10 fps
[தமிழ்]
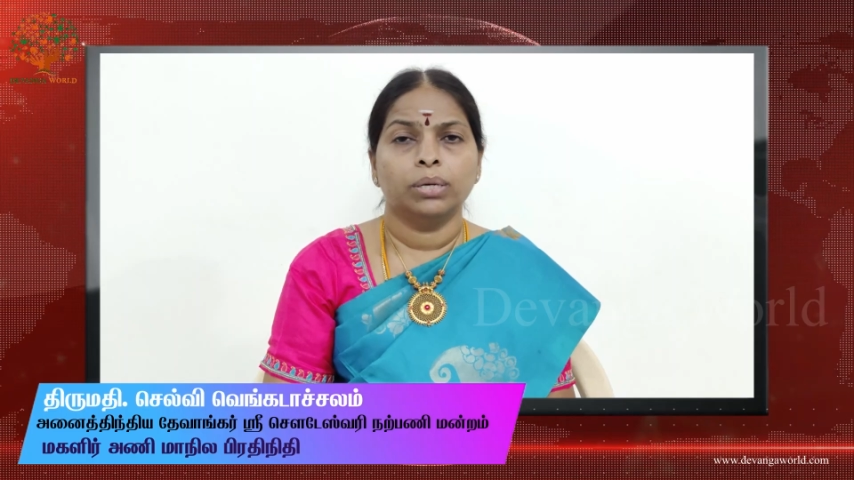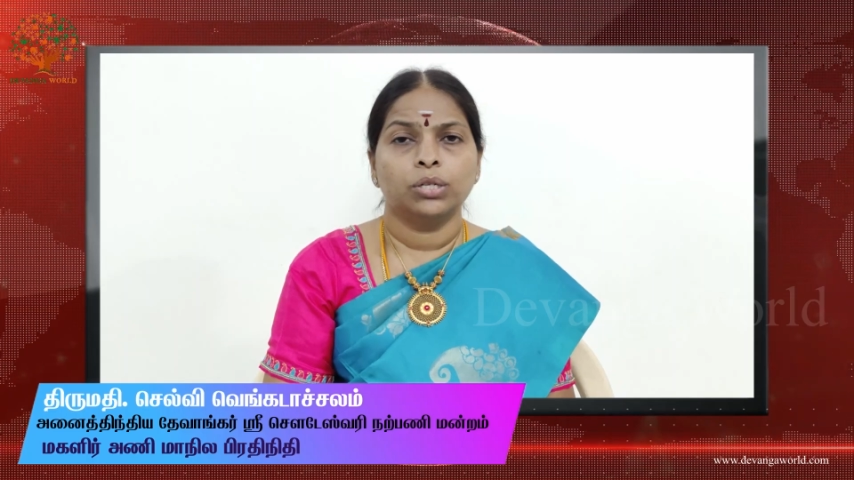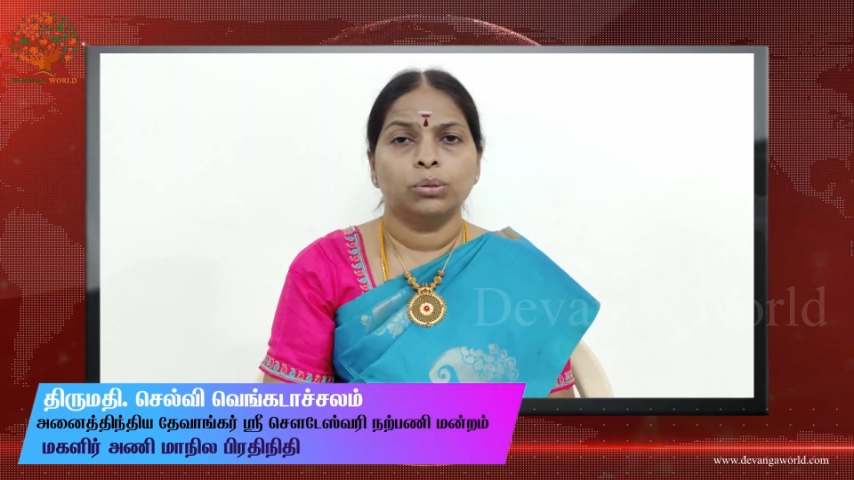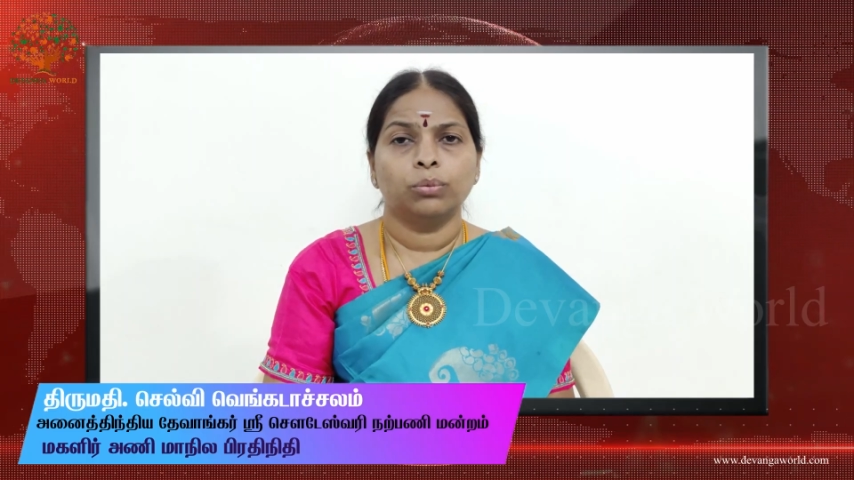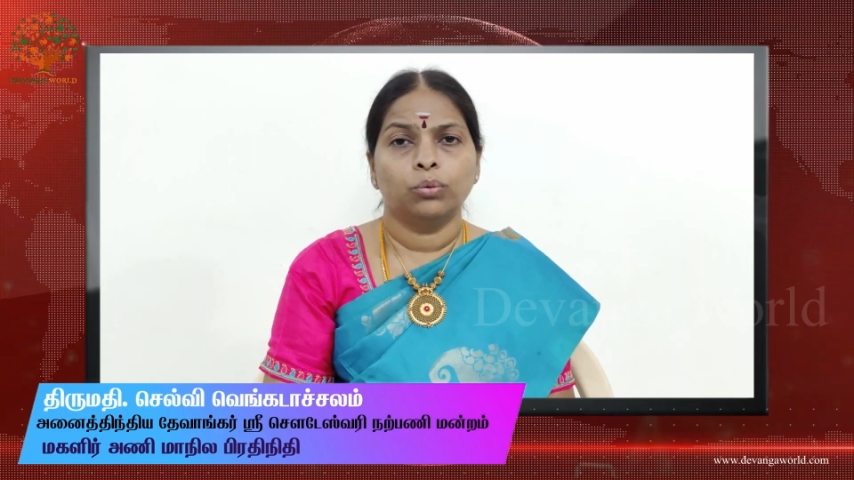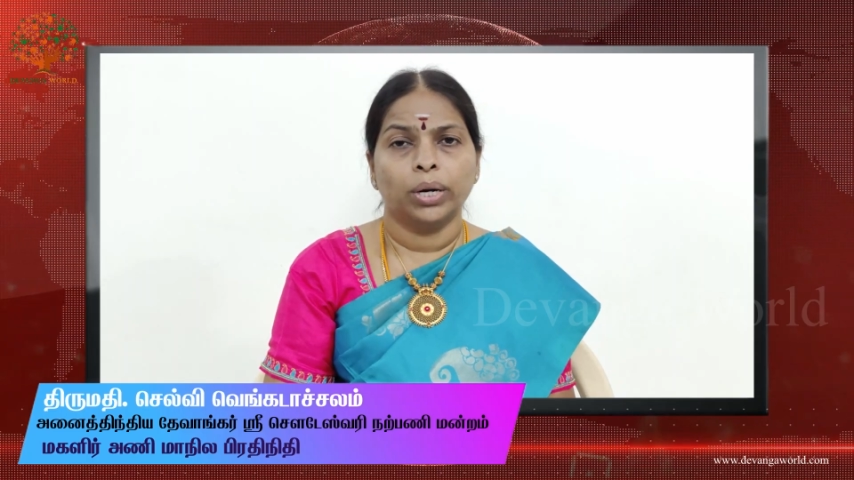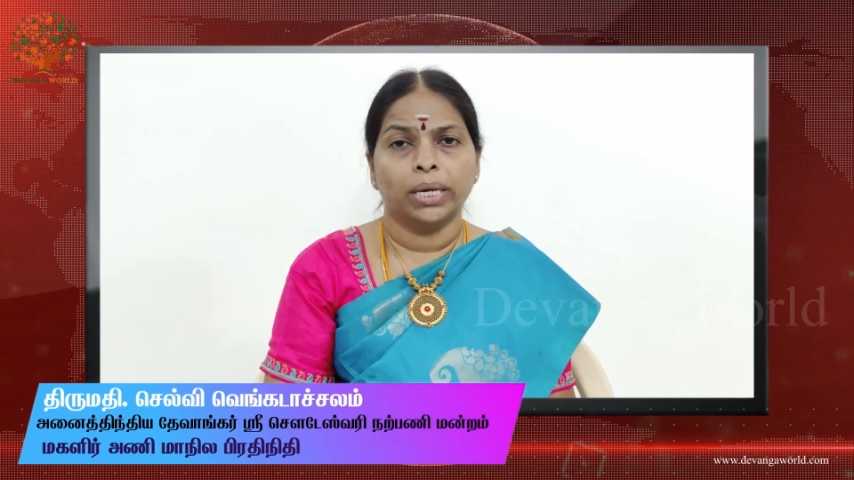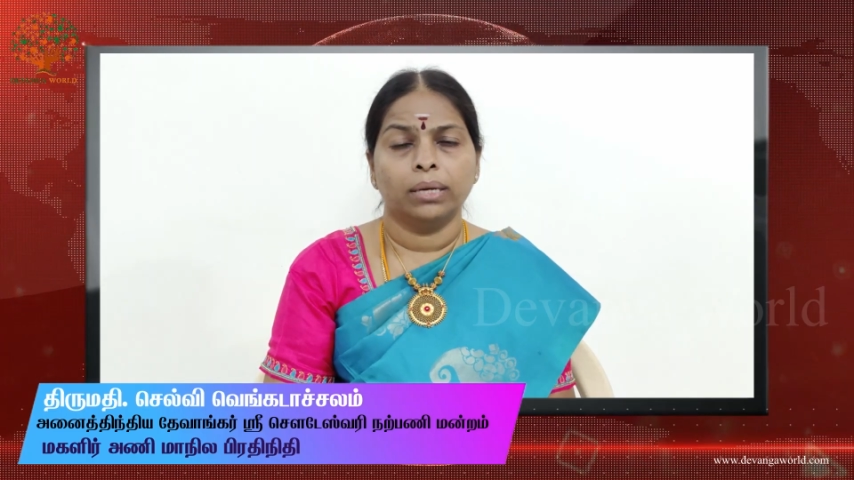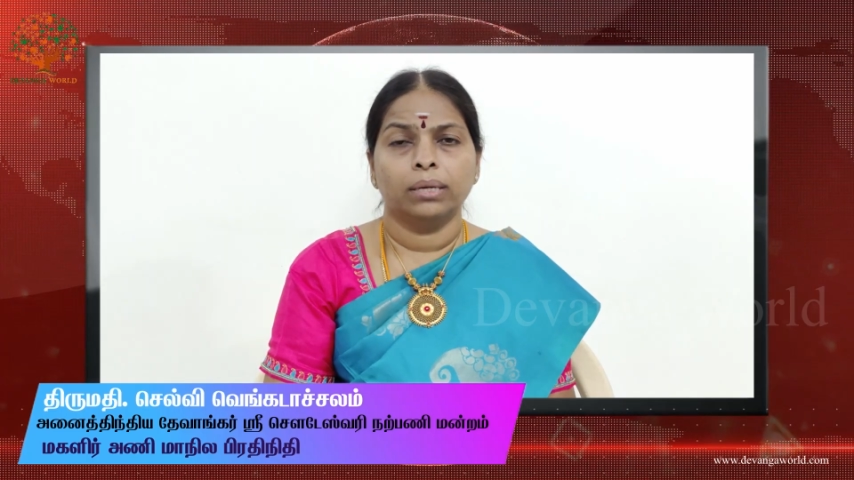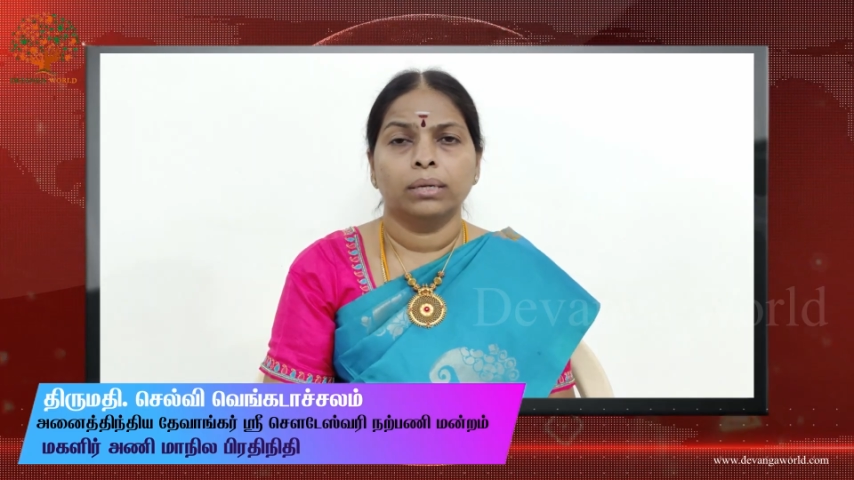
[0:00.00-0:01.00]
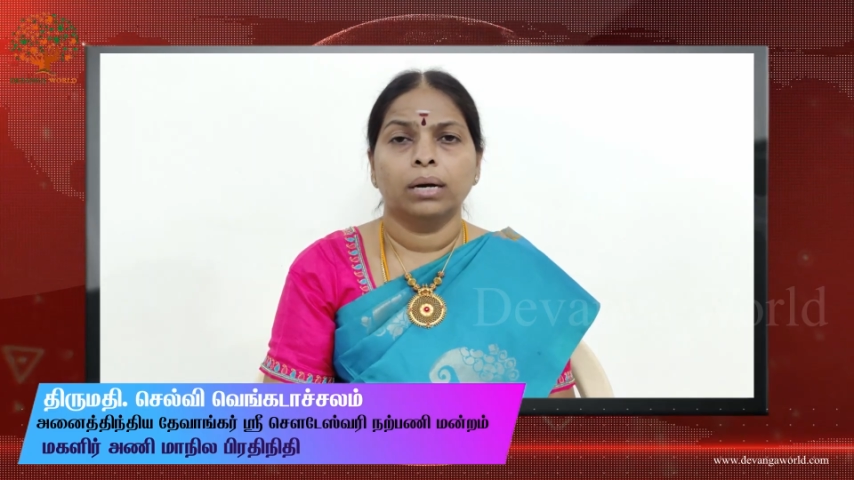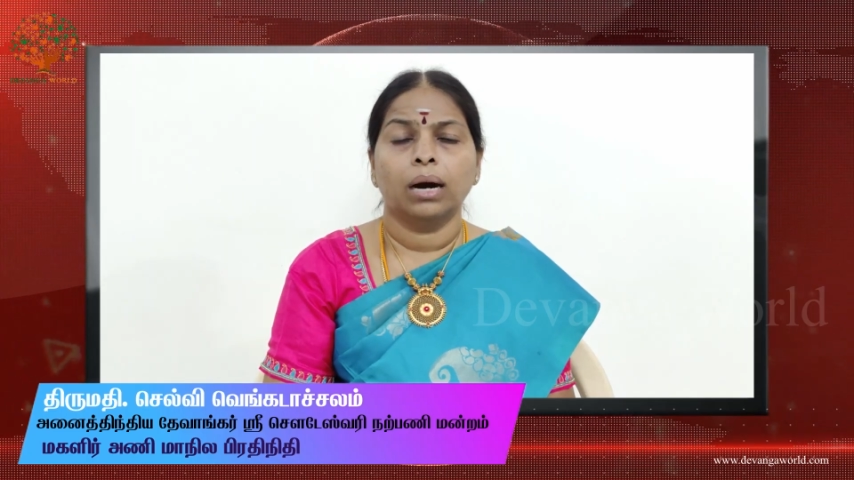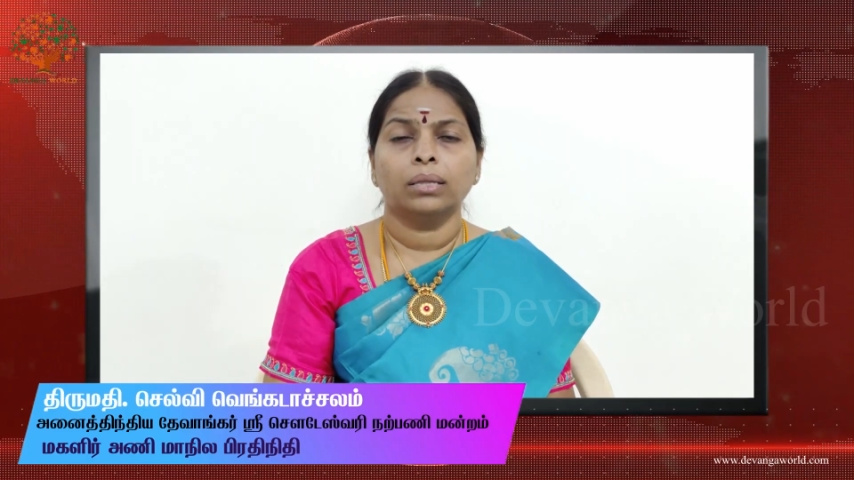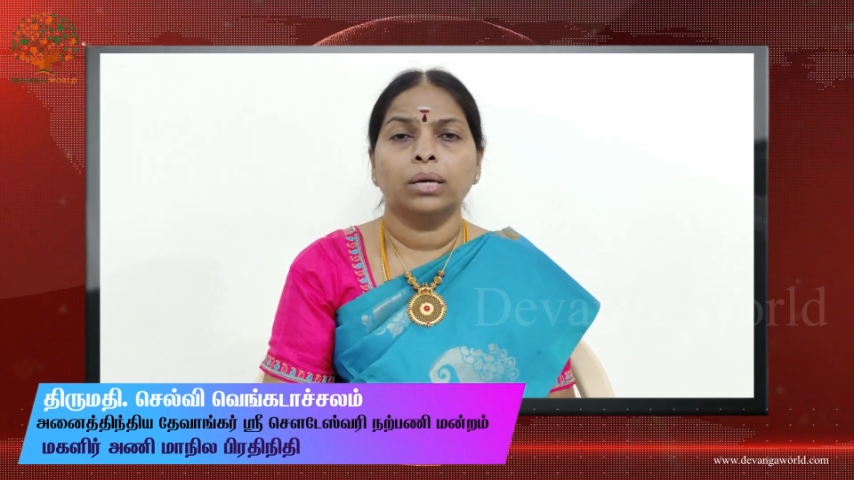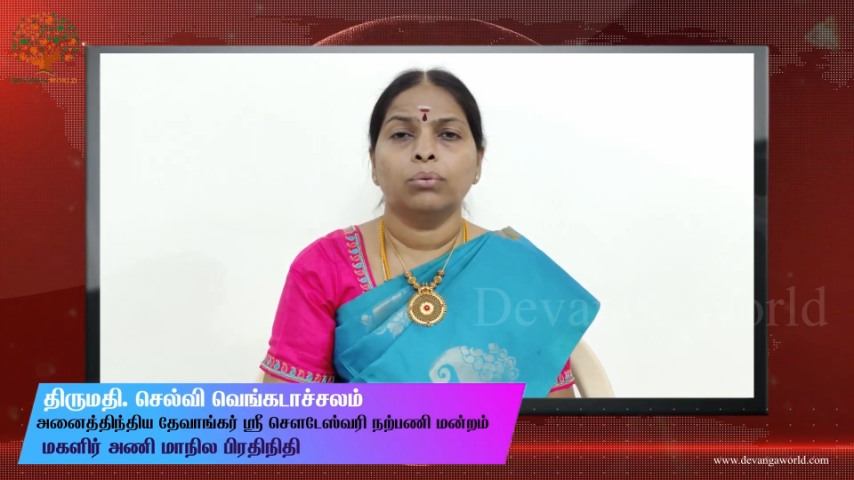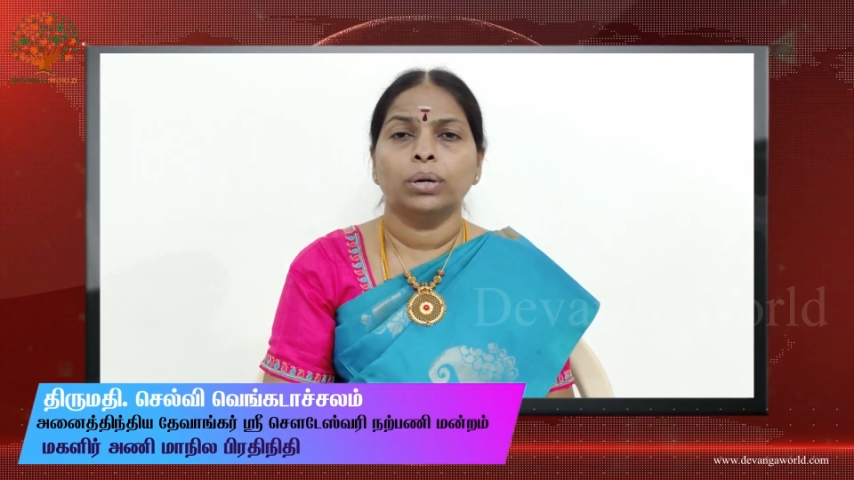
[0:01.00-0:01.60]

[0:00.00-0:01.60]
மற்றும் உடை அந்த